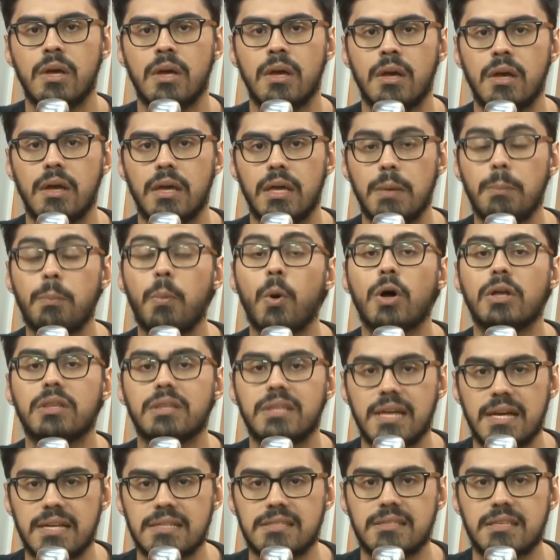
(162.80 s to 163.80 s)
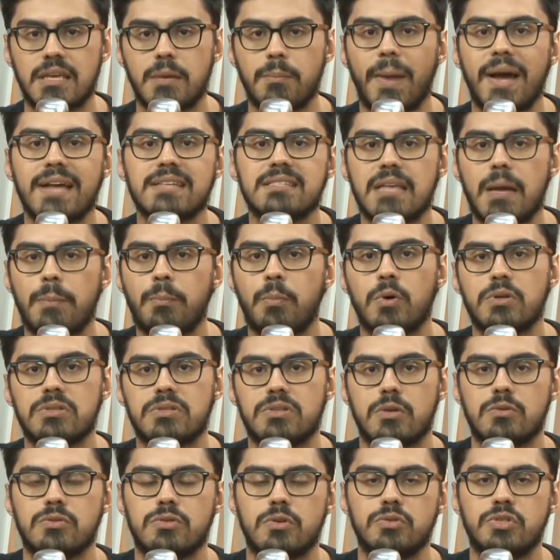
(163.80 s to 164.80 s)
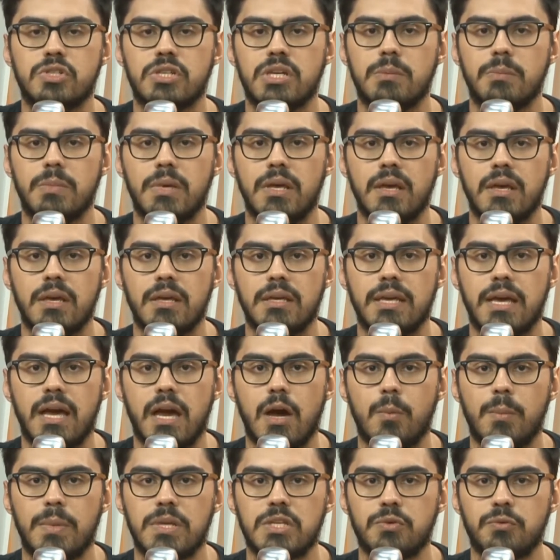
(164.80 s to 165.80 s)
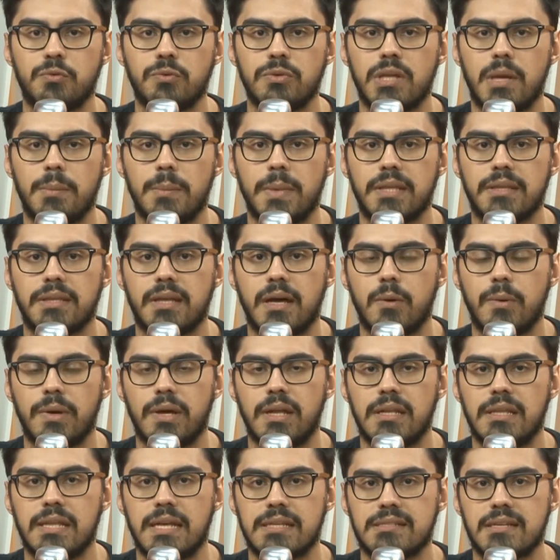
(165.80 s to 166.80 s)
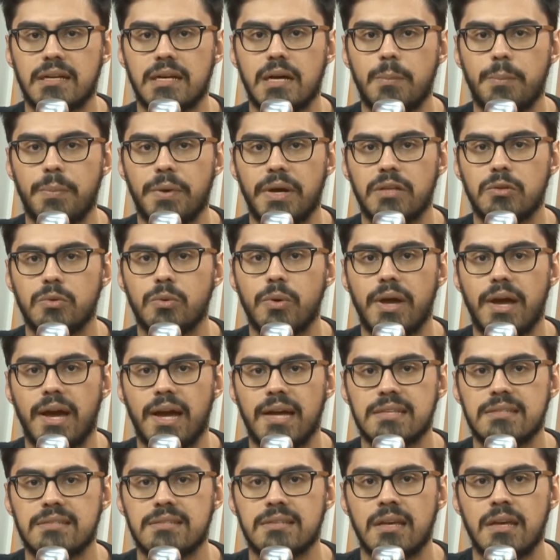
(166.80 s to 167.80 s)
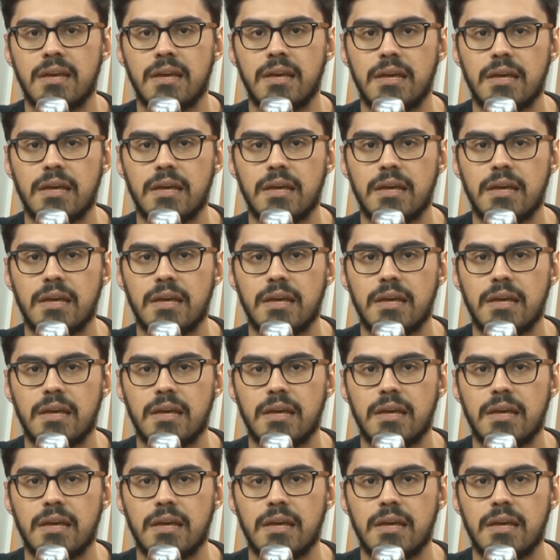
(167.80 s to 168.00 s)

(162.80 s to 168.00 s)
importantes, que mais dá pontos ao seu time e é realmente fundamental ele nessa campanha do Goiás.